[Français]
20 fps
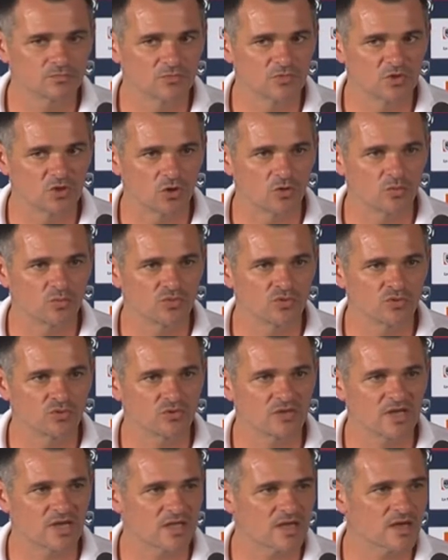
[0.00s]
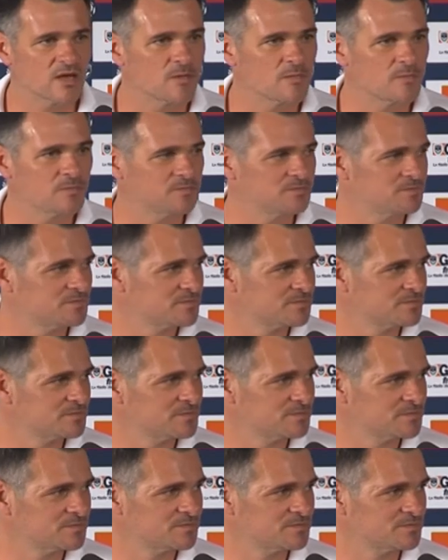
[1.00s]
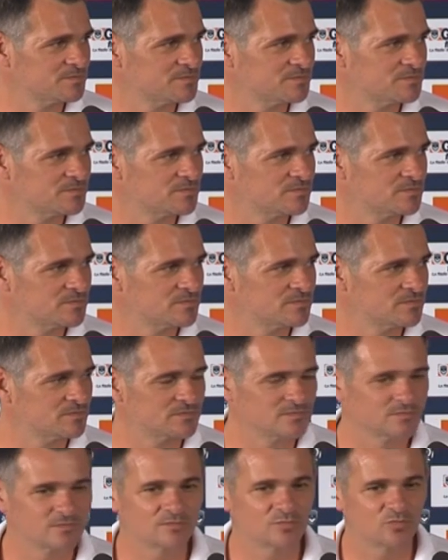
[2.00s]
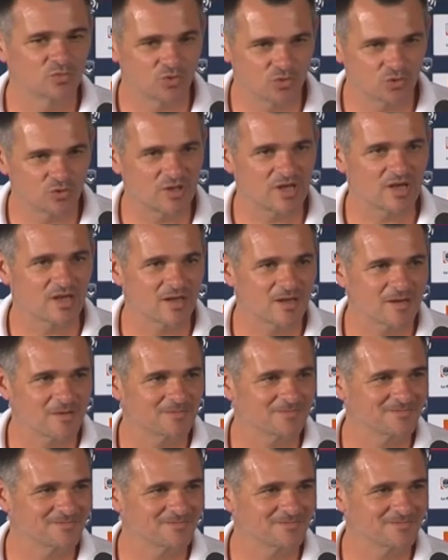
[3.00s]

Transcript: Non, plutôt derrière. Que derrière Plutôt derrière.